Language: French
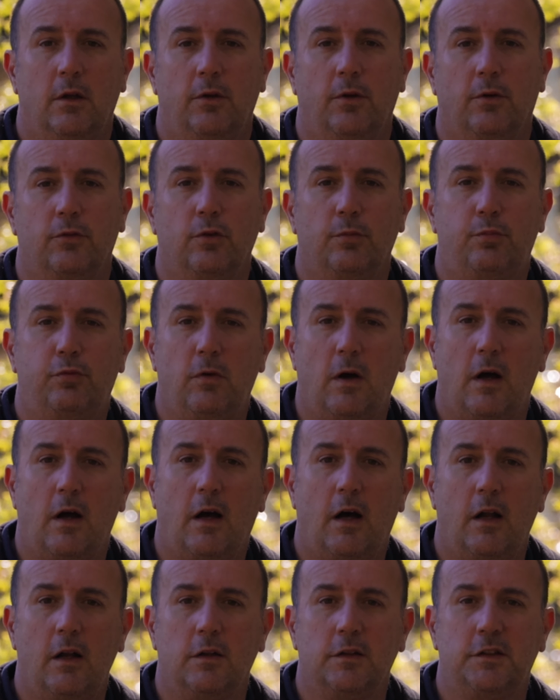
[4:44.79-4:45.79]
Donc de pouvoir
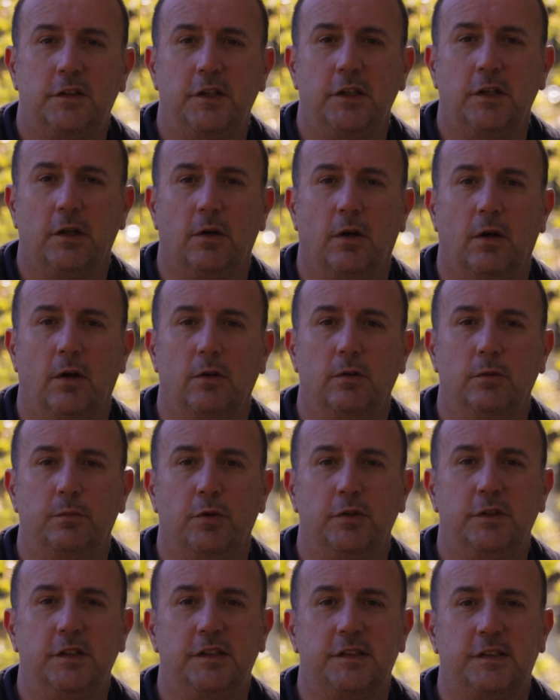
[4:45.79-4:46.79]
ralentir une
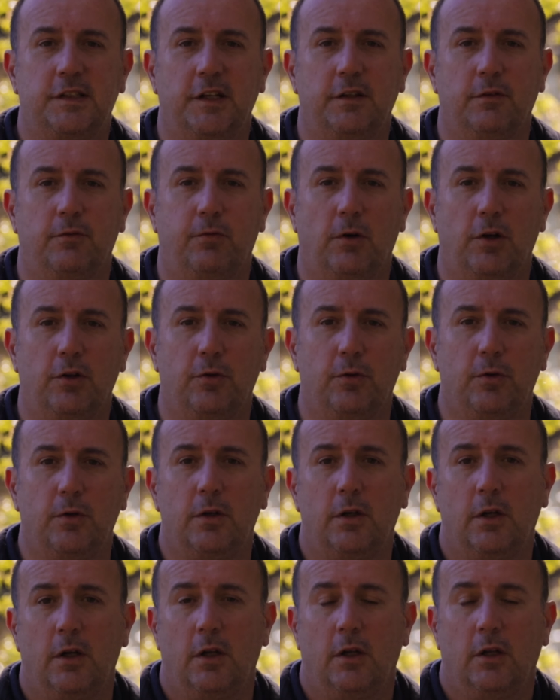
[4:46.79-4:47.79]
petite scène x2,
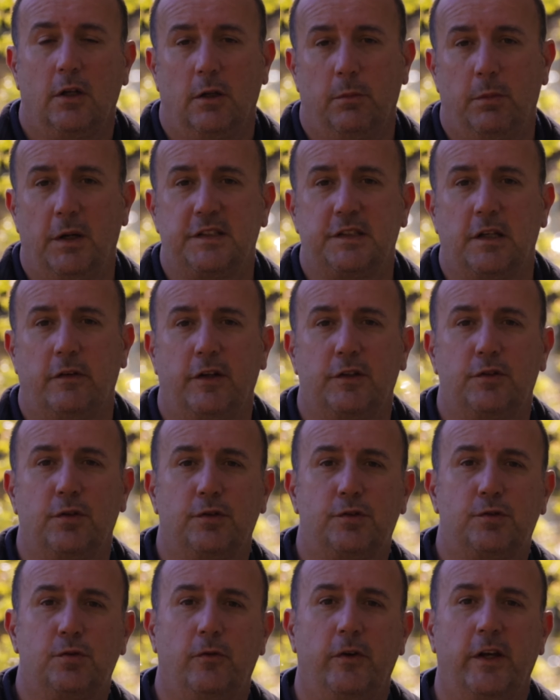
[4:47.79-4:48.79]
eh ben, ça va
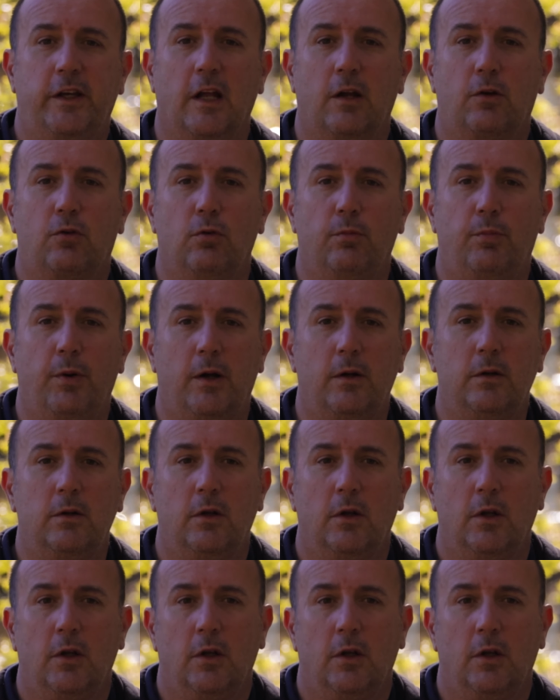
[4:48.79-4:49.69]
te sauver quelques plans.